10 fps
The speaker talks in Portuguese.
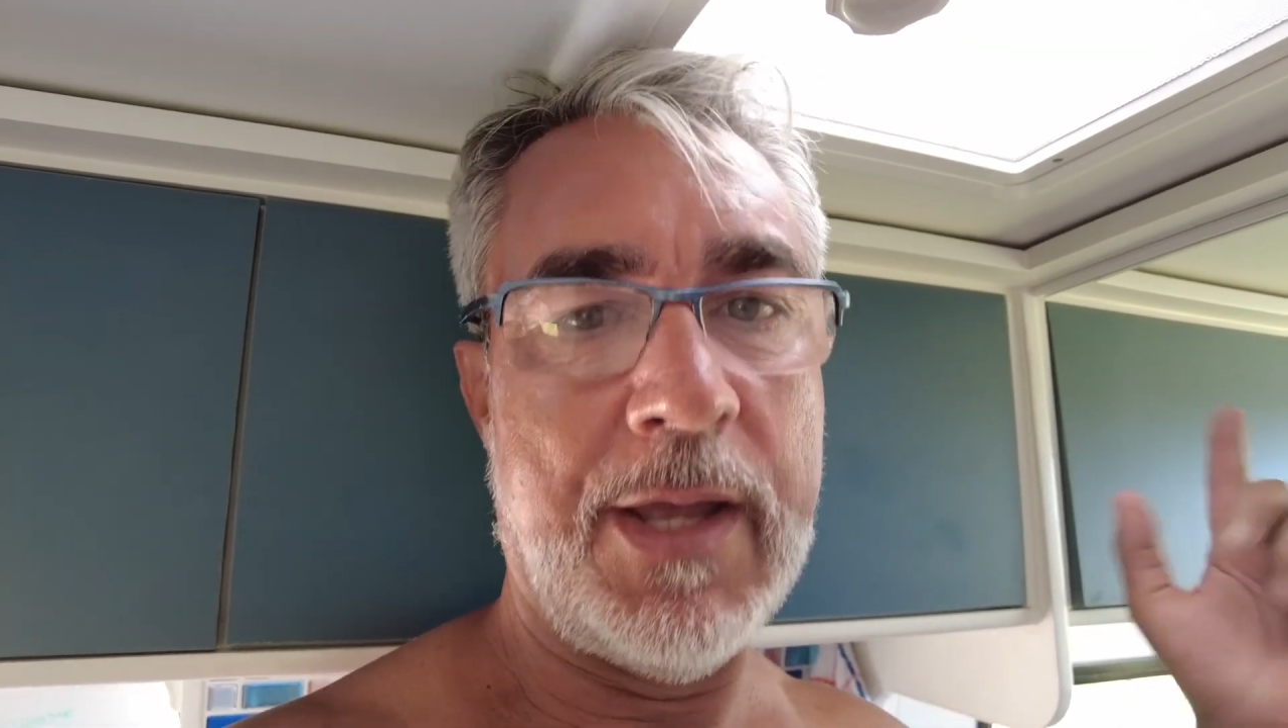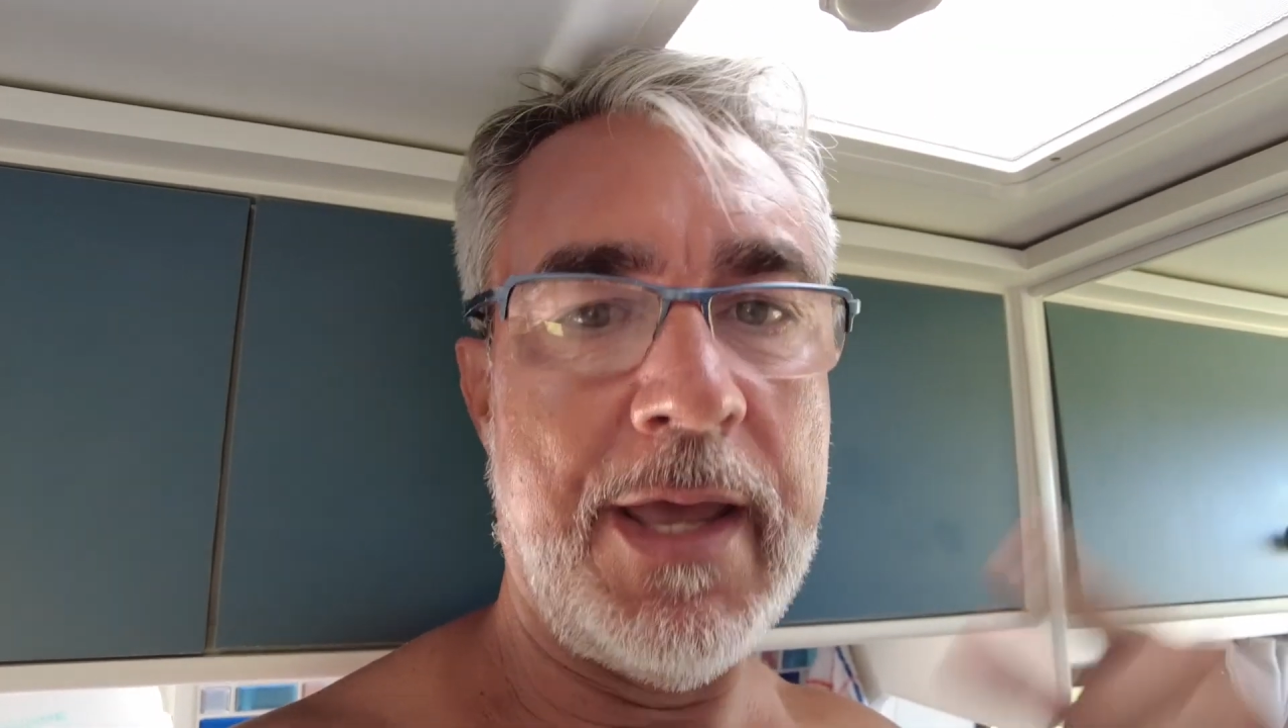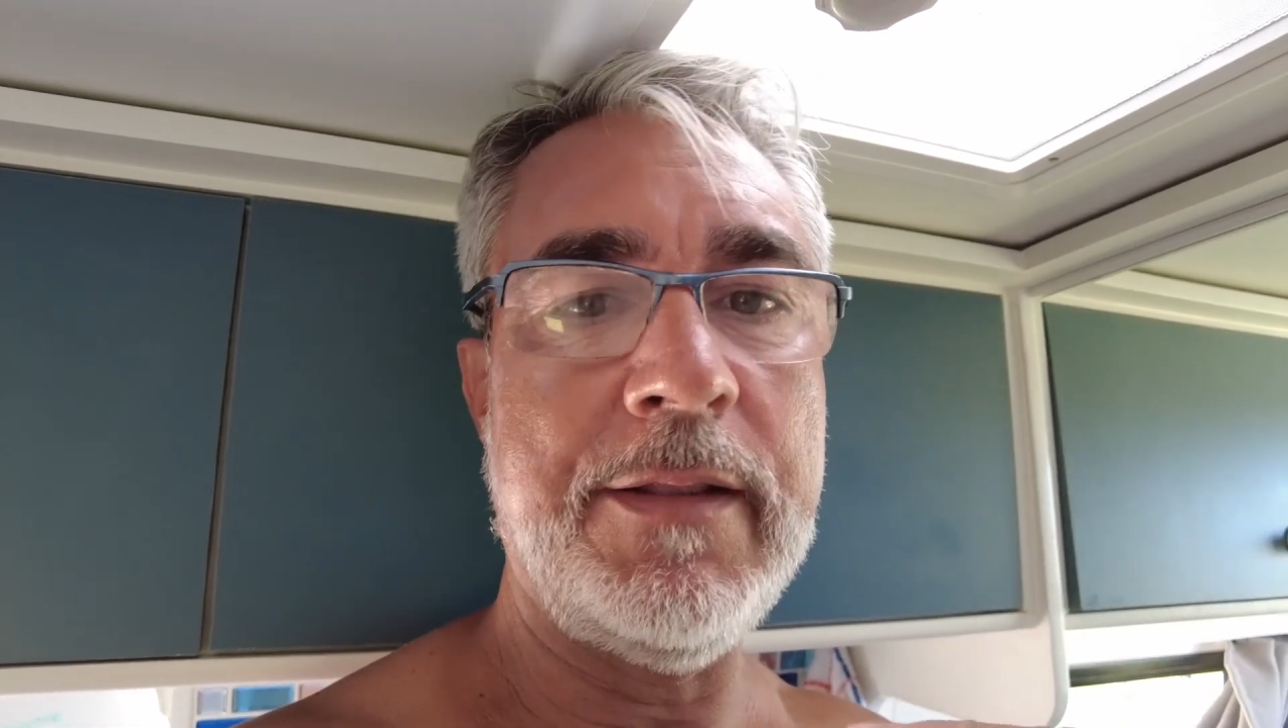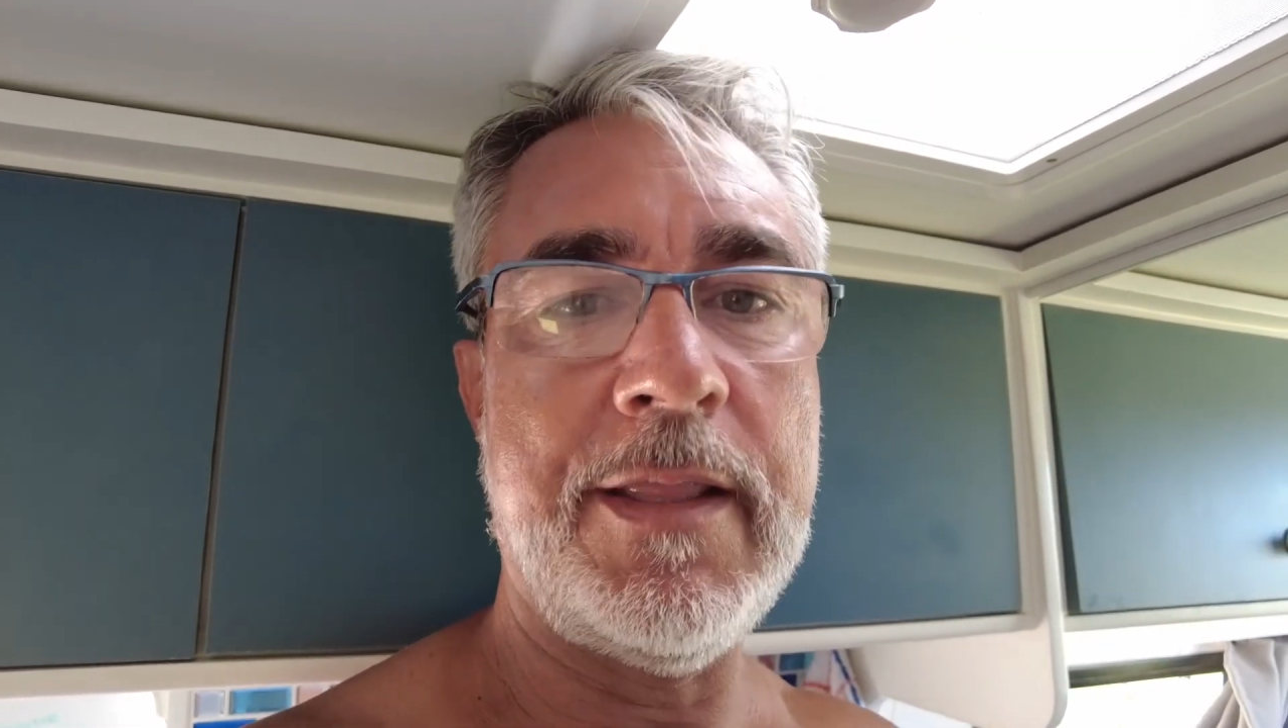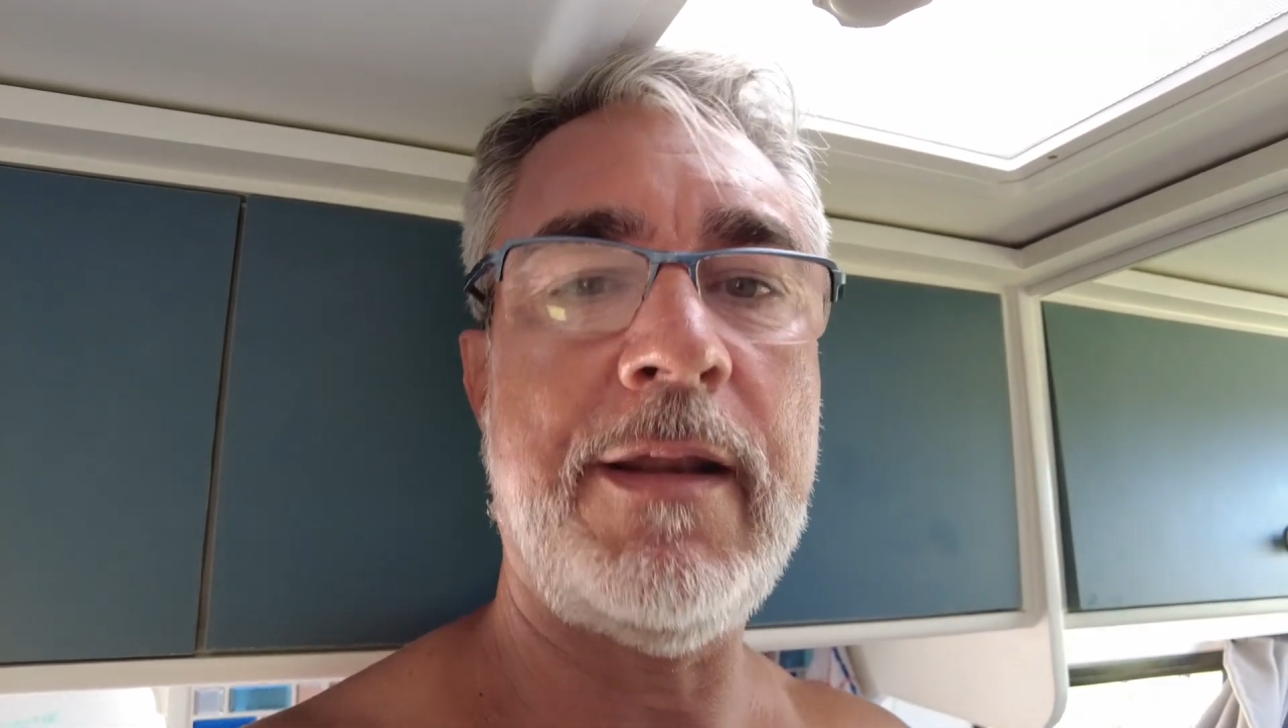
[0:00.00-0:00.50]

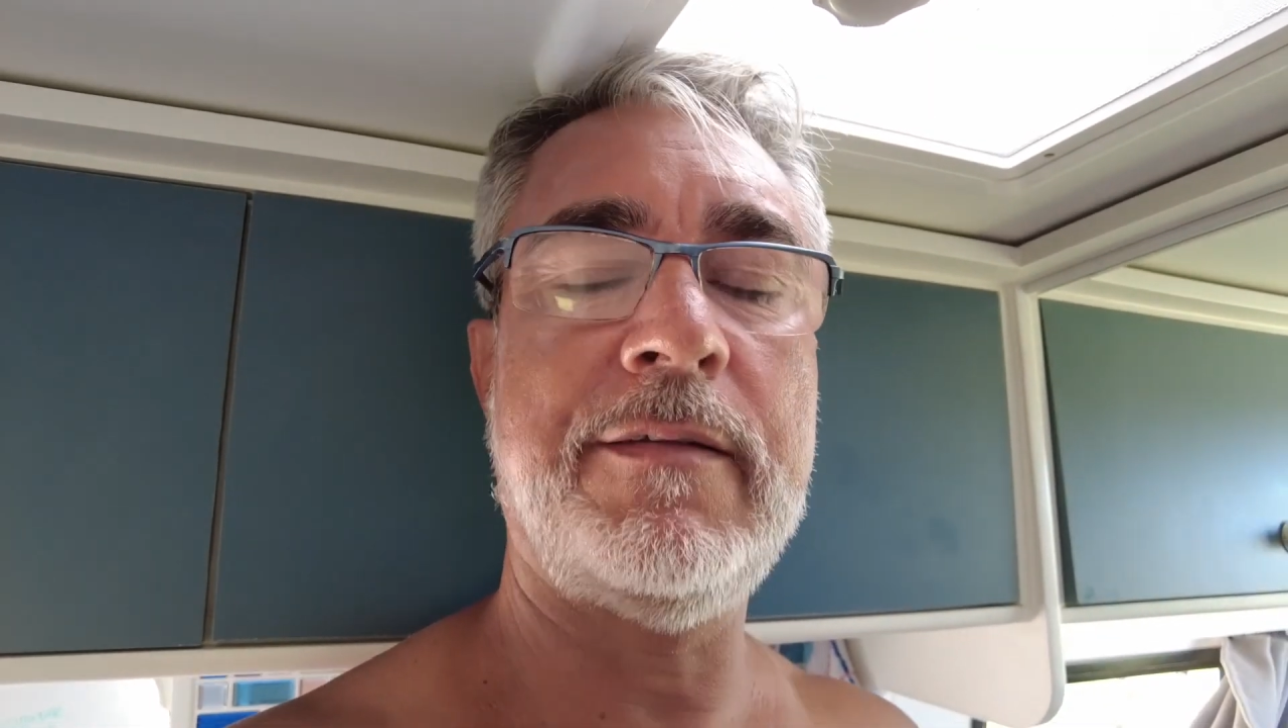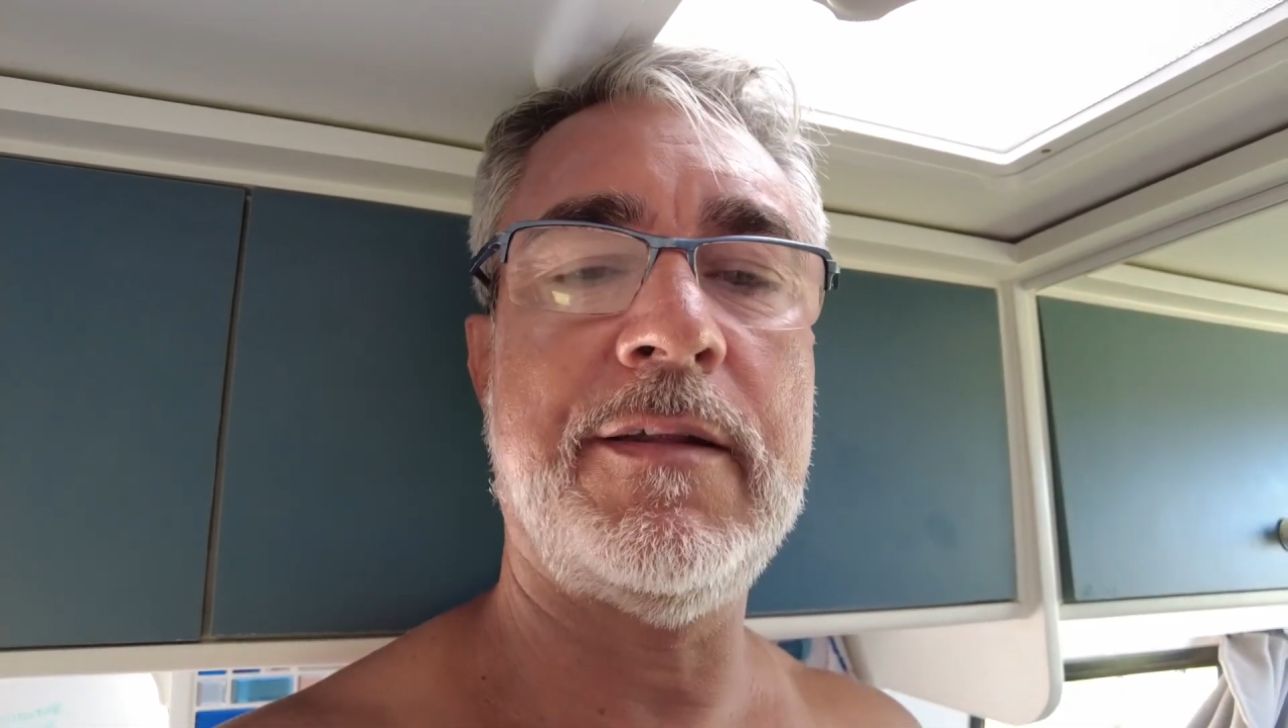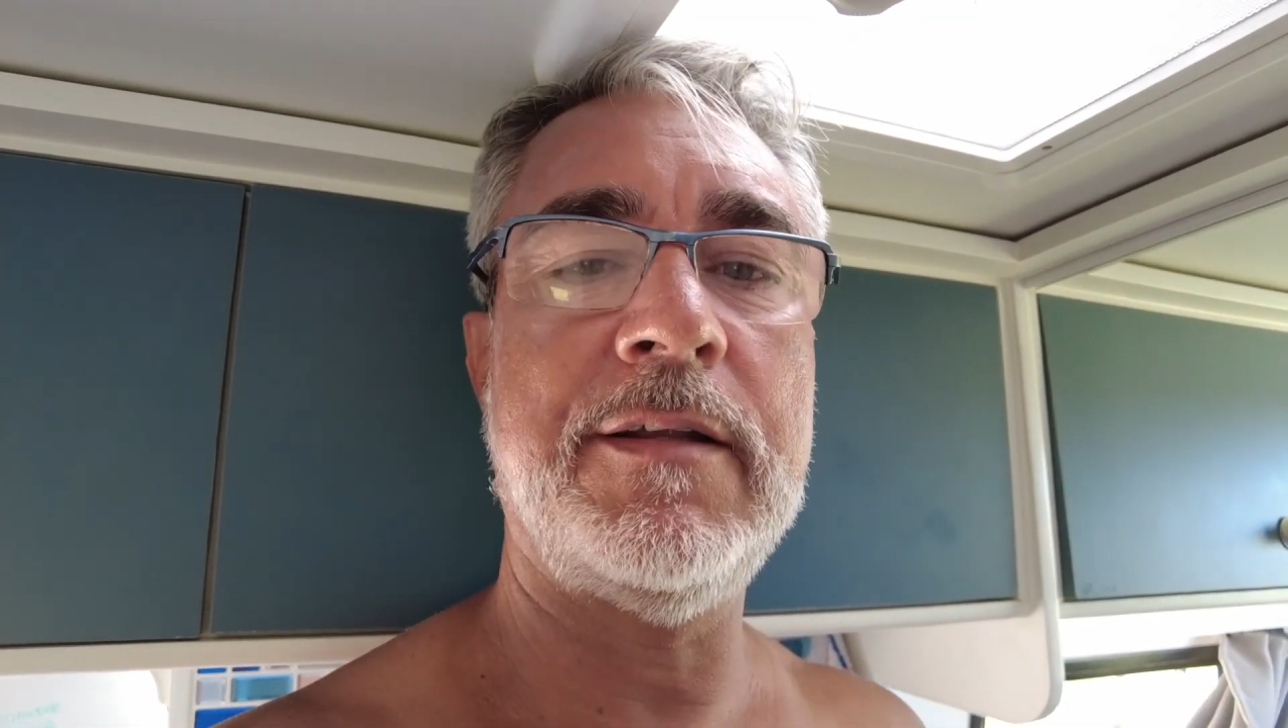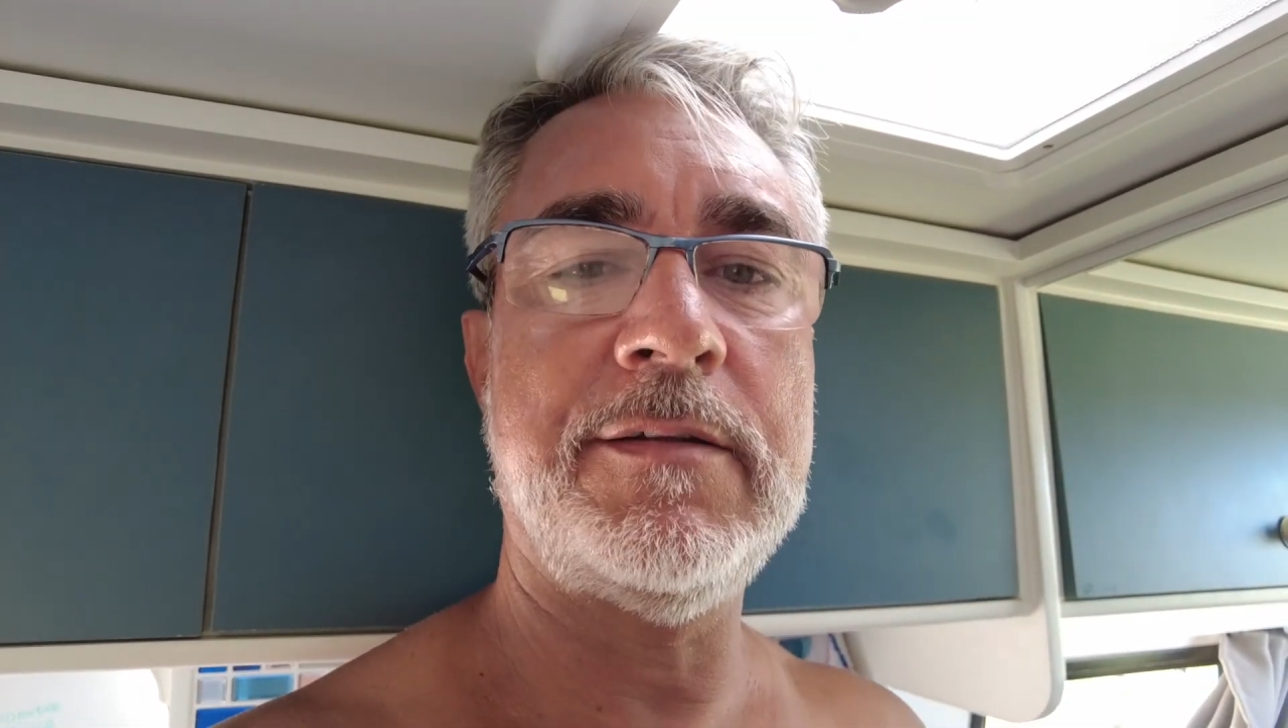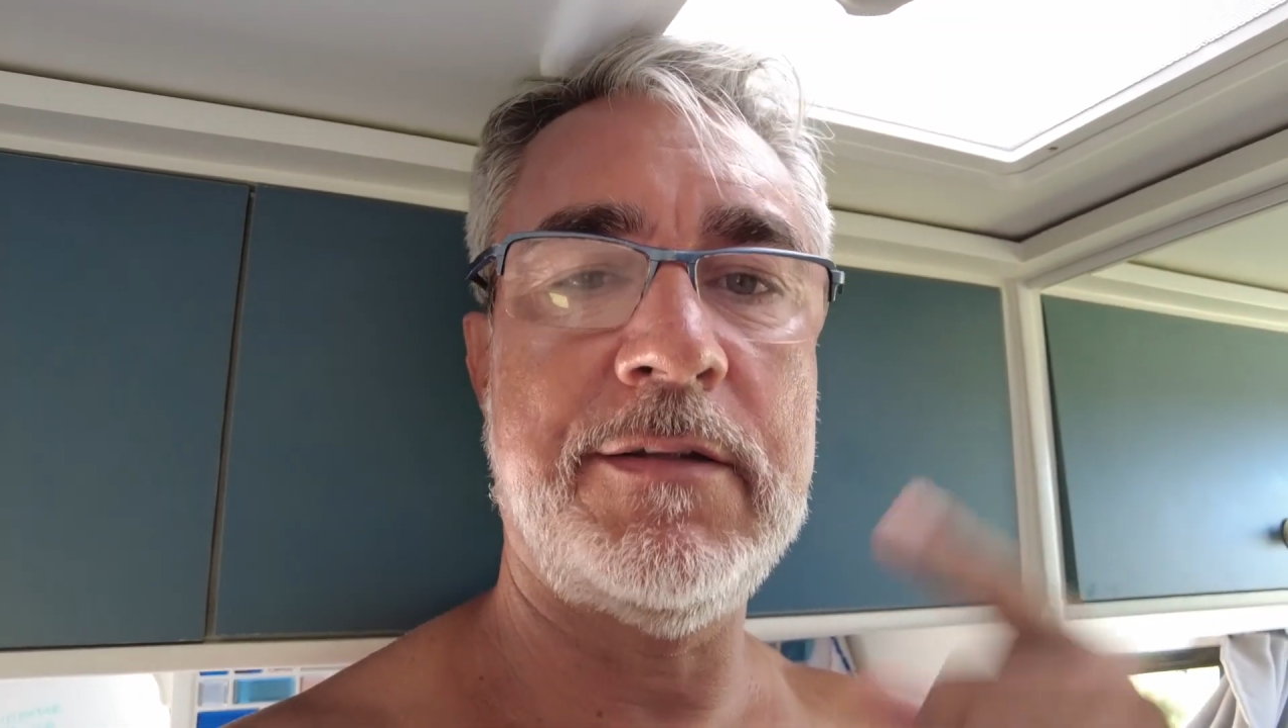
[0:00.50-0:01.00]
é interessante